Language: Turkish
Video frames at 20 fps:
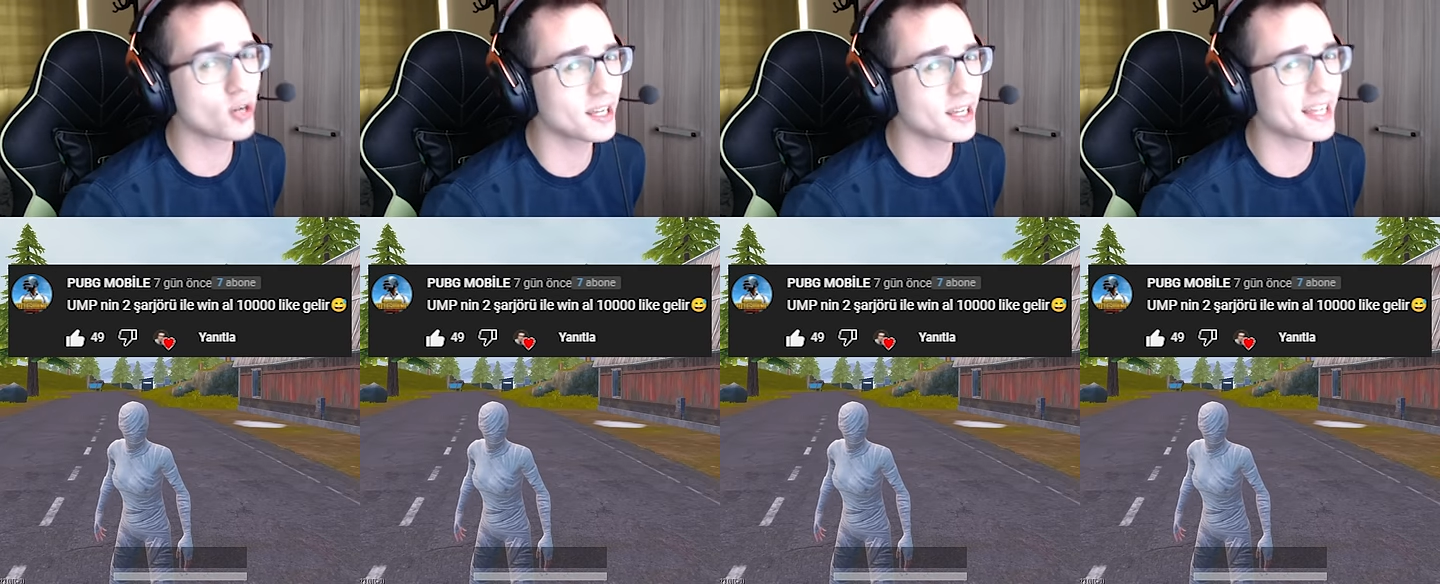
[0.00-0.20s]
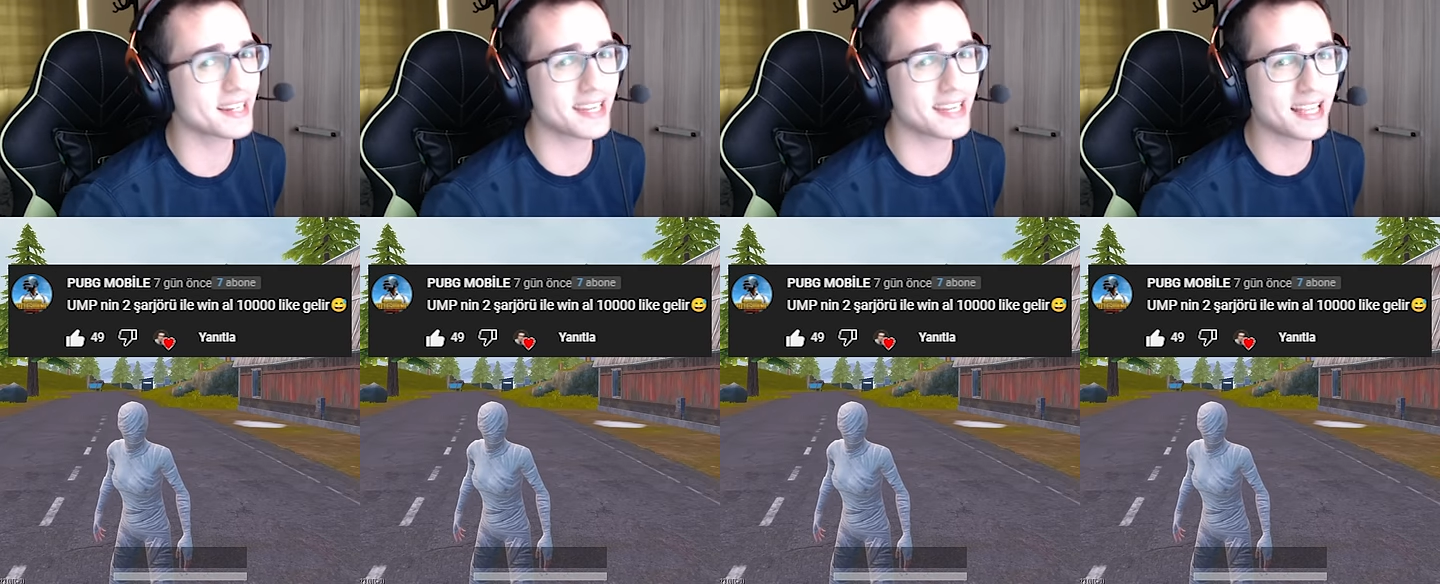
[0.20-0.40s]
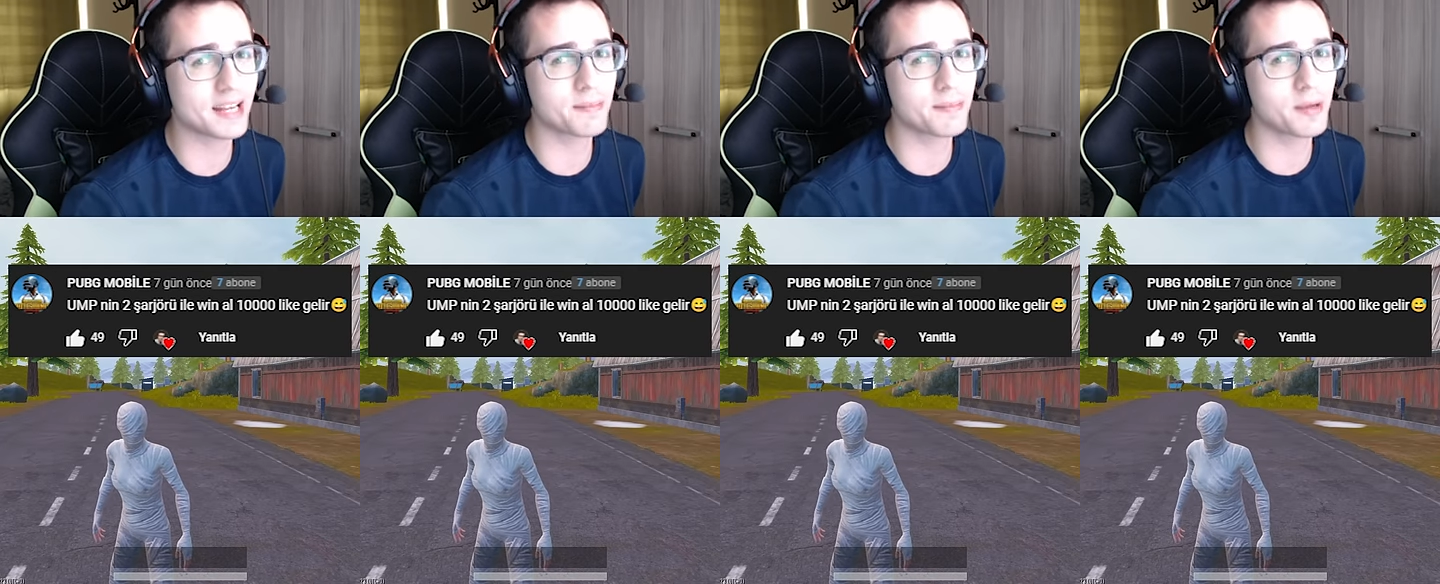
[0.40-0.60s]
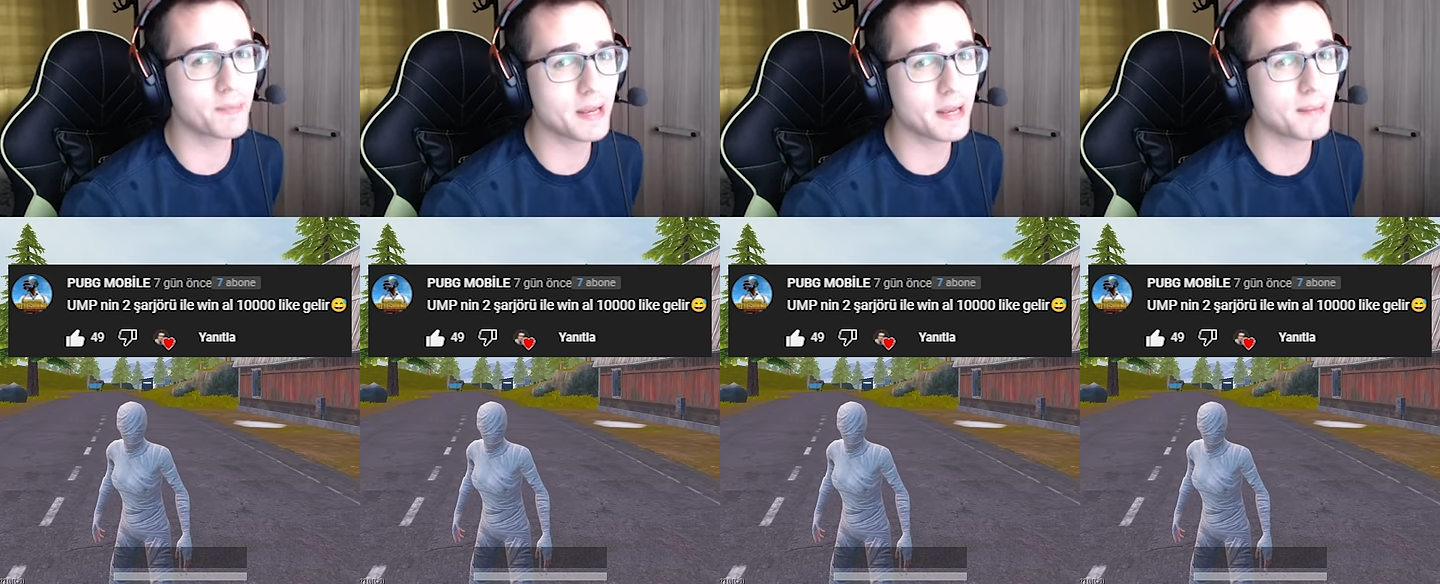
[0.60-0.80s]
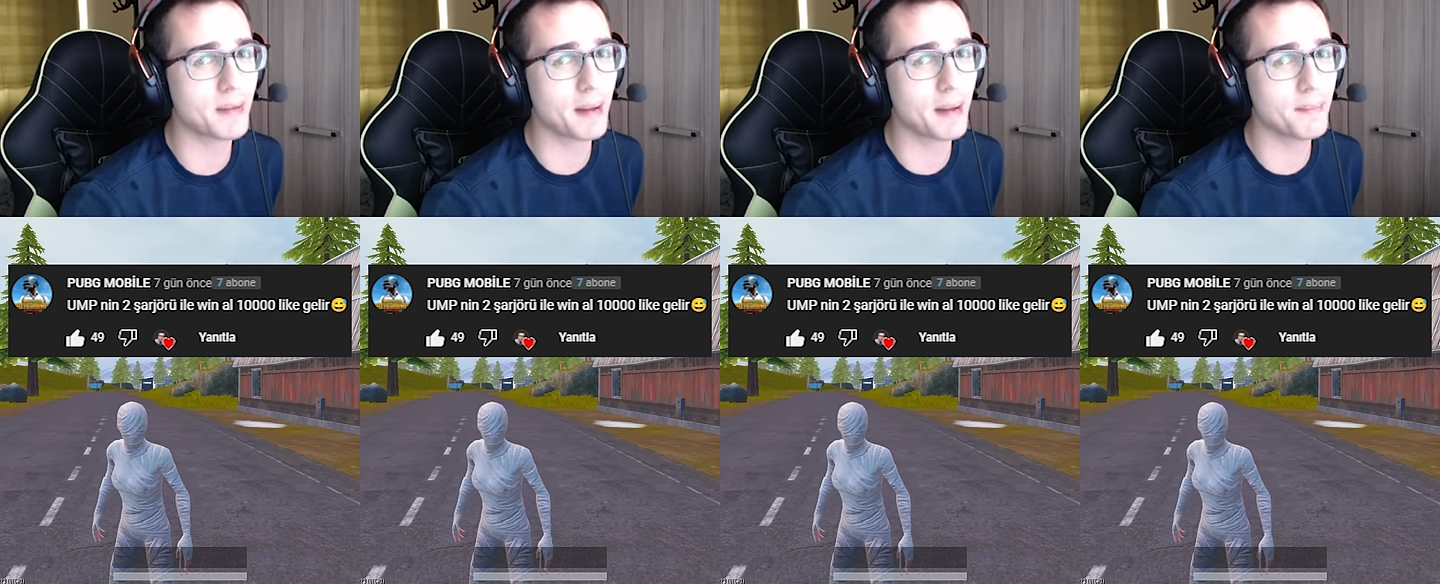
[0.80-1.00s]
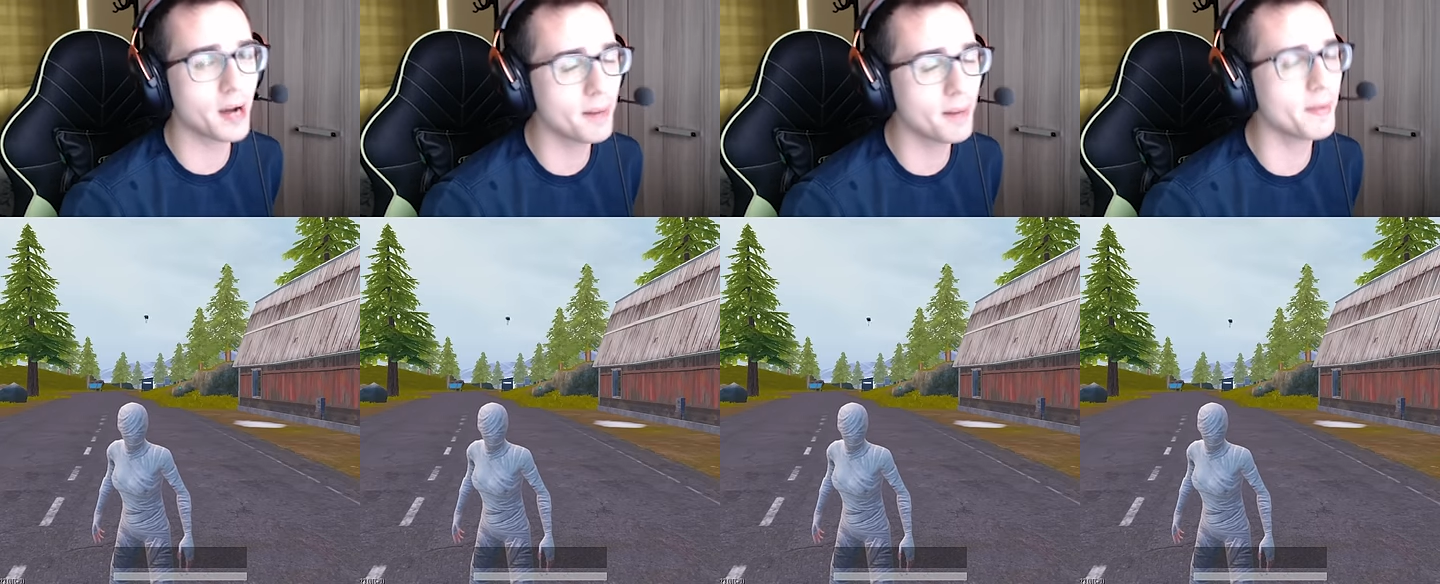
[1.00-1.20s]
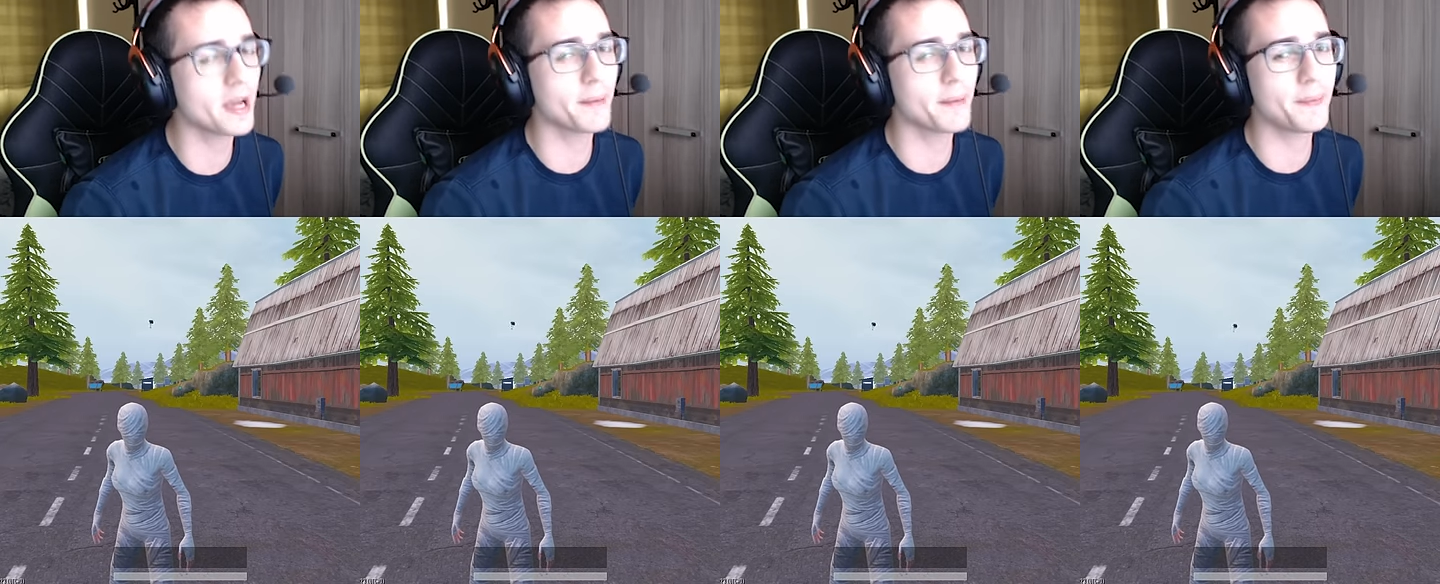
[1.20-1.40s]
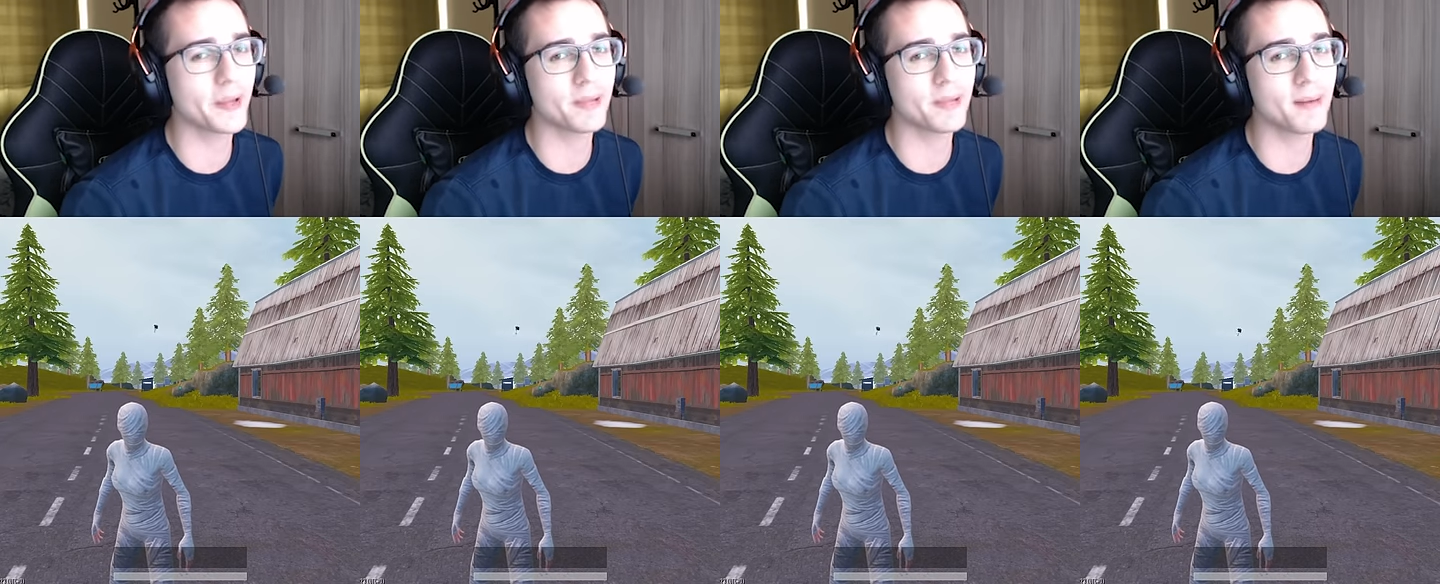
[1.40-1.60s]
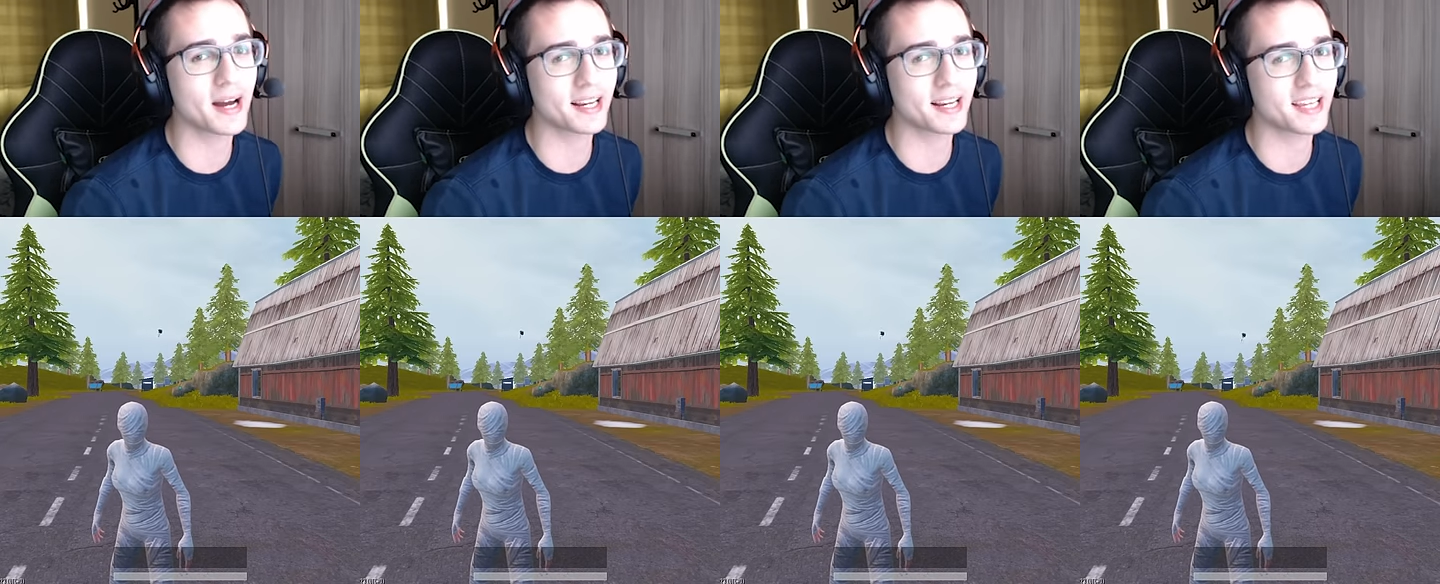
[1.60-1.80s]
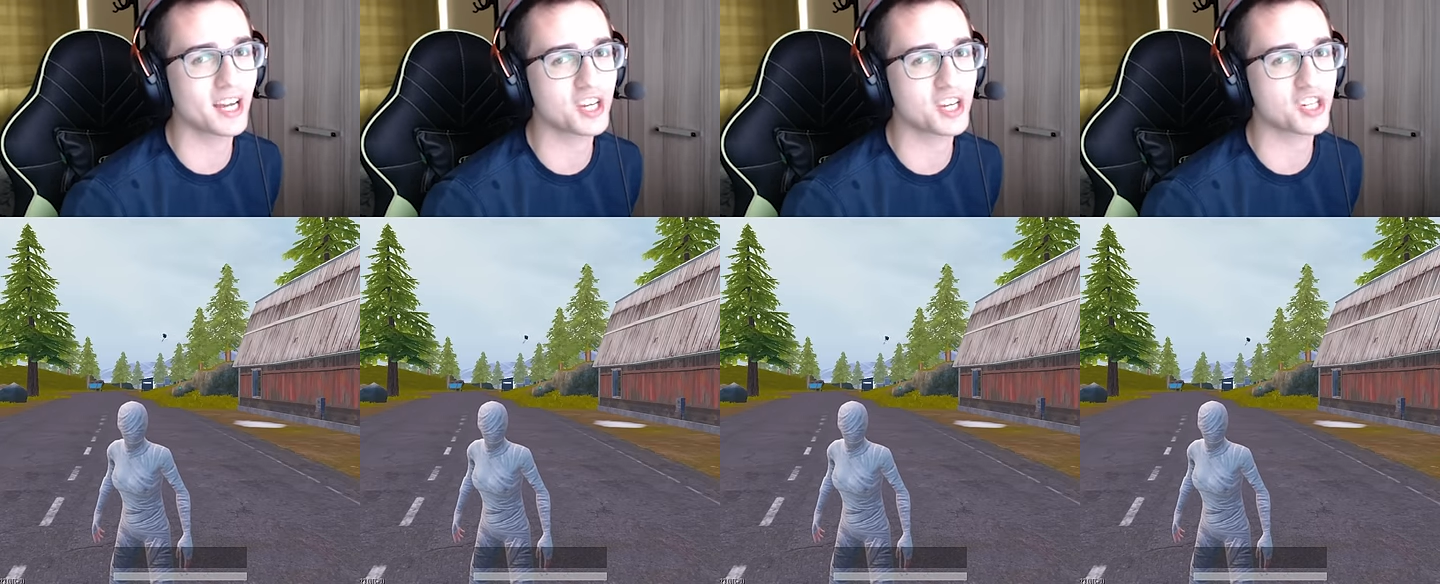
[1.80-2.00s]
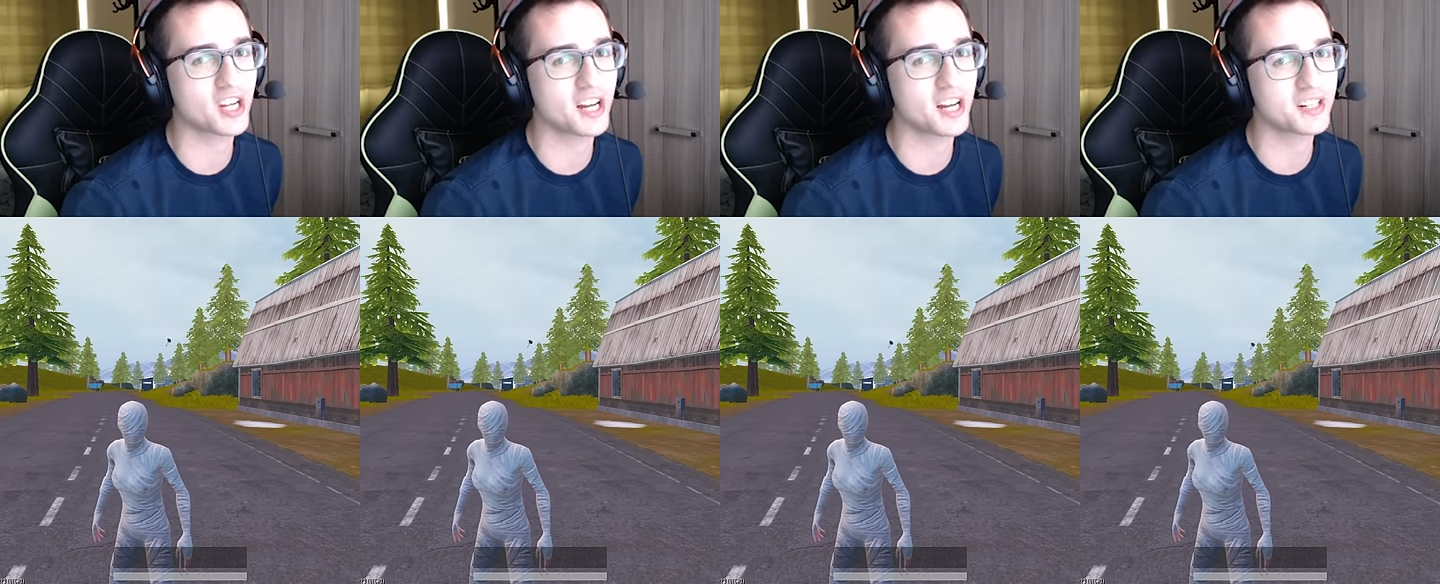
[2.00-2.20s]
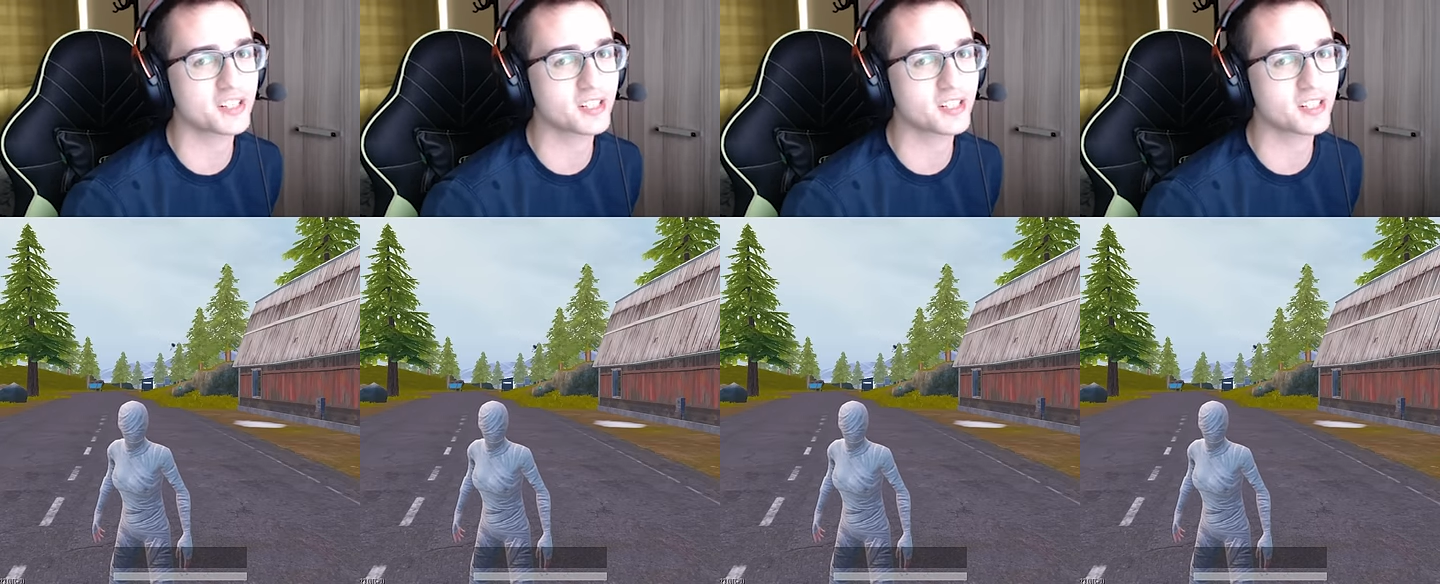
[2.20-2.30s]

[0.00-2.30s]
O kadar gelir mi bilmem ama yapalım arkadaşlar.